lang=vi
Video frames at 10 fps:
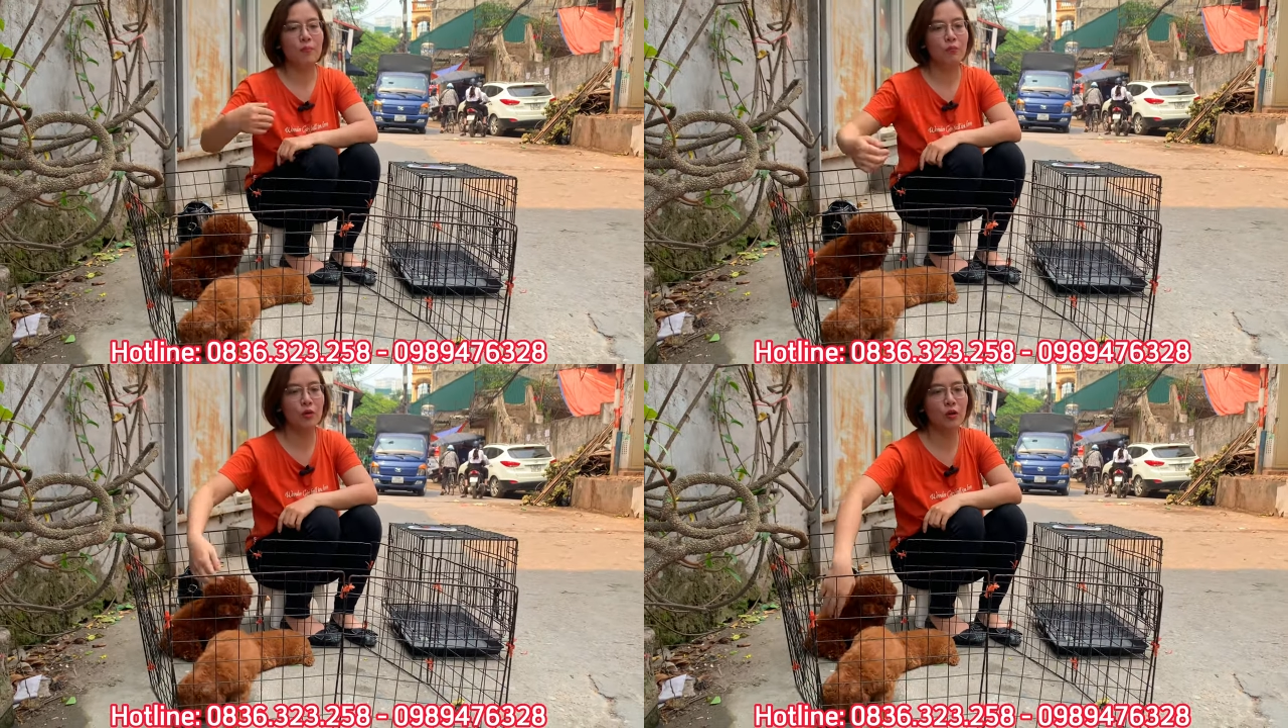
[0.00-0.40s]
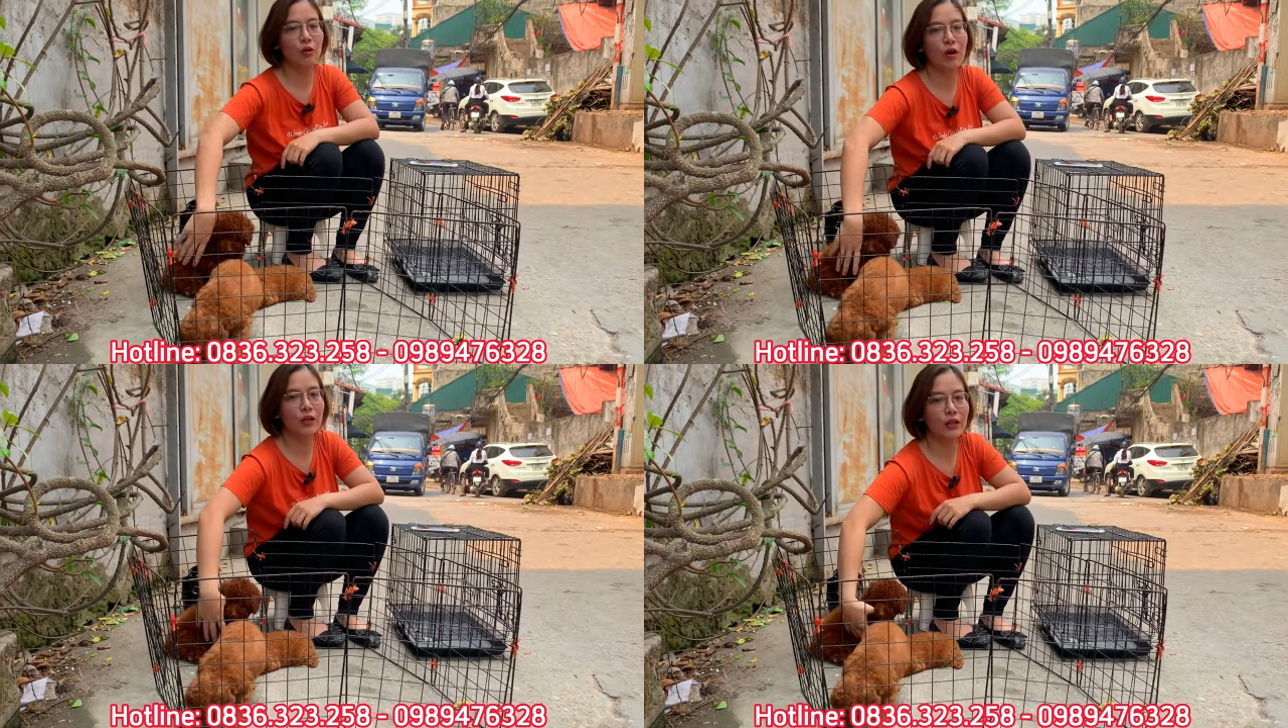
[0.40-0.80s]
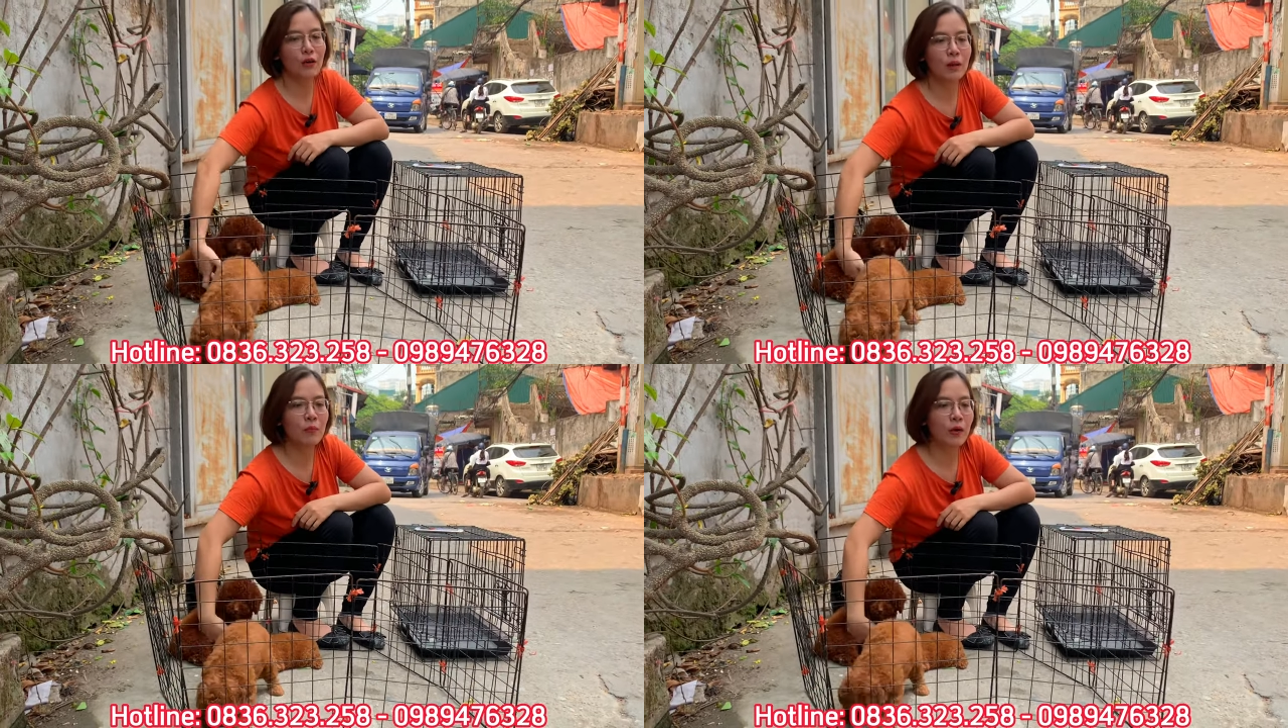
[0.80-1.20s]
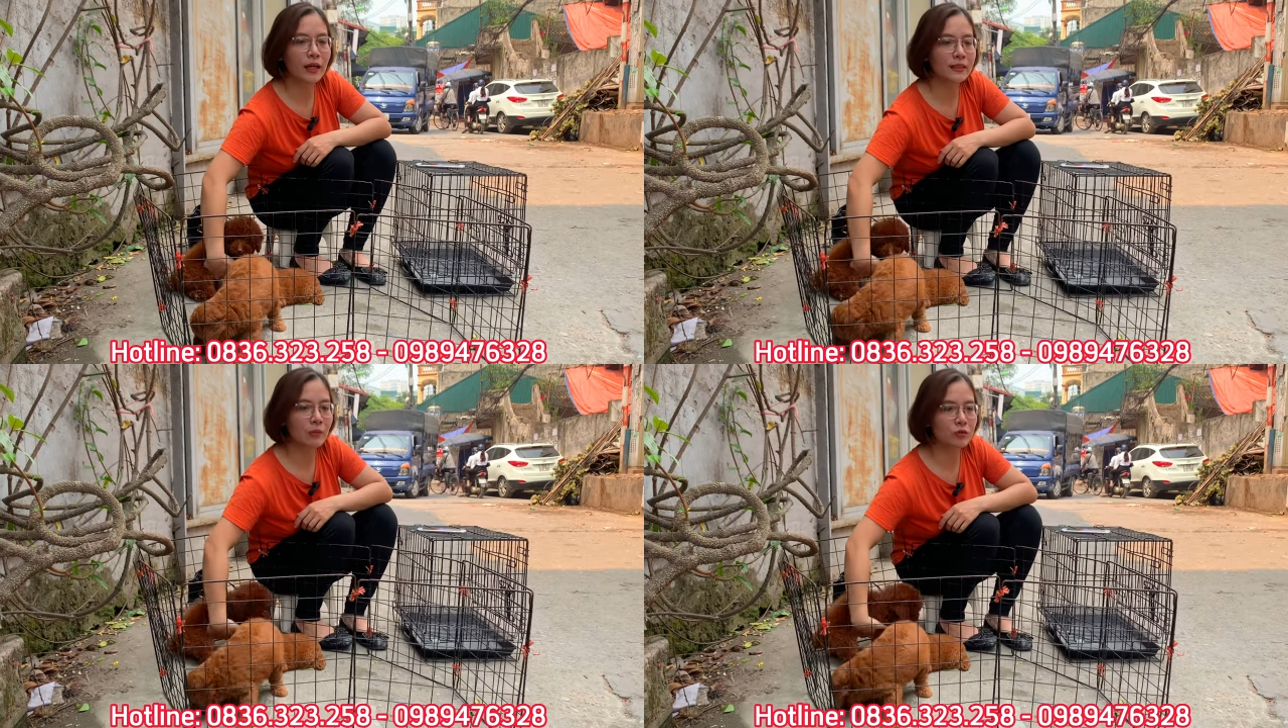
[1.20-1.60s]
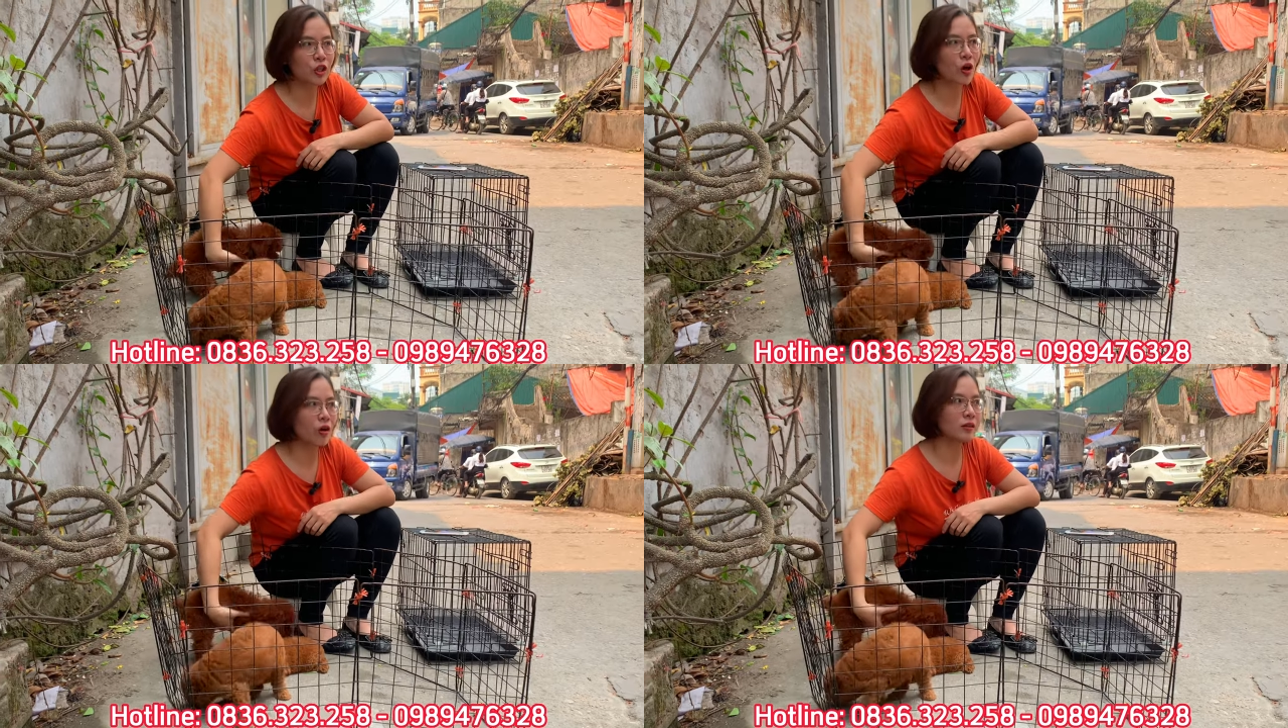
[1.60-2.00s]
Poodle nâu đỏ thì nó là một cái dòng
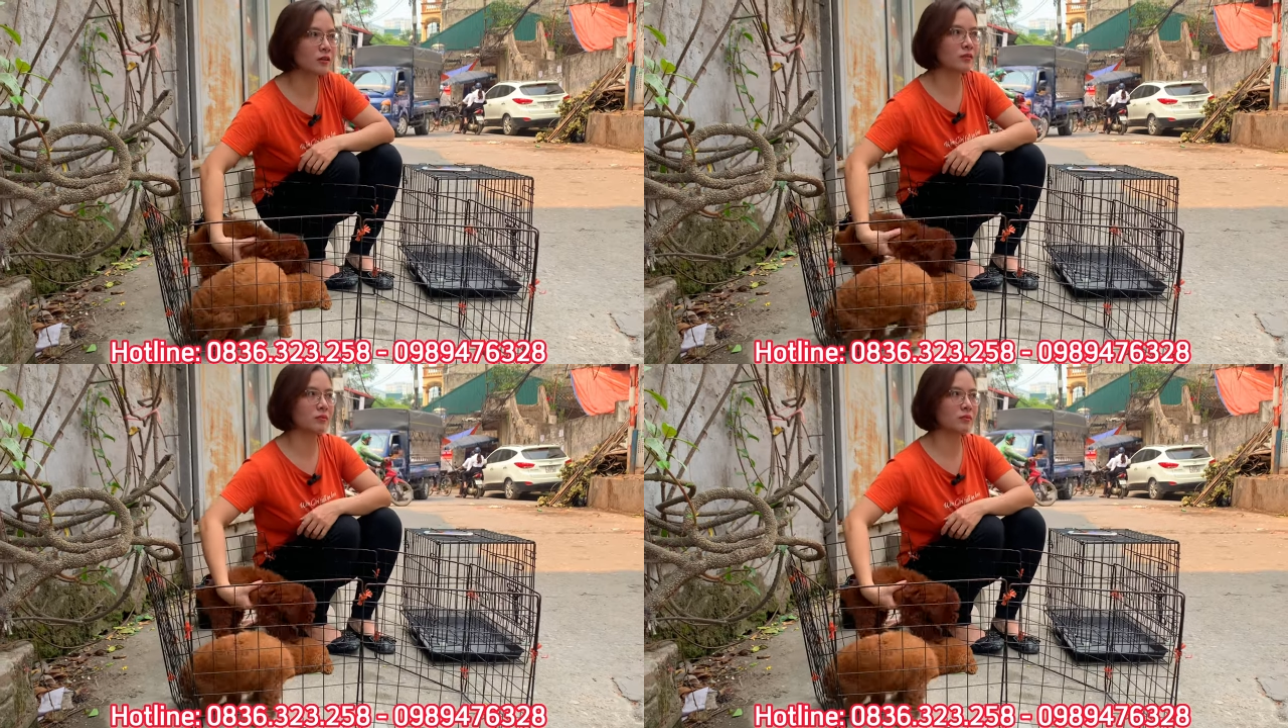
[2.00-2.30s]
chó được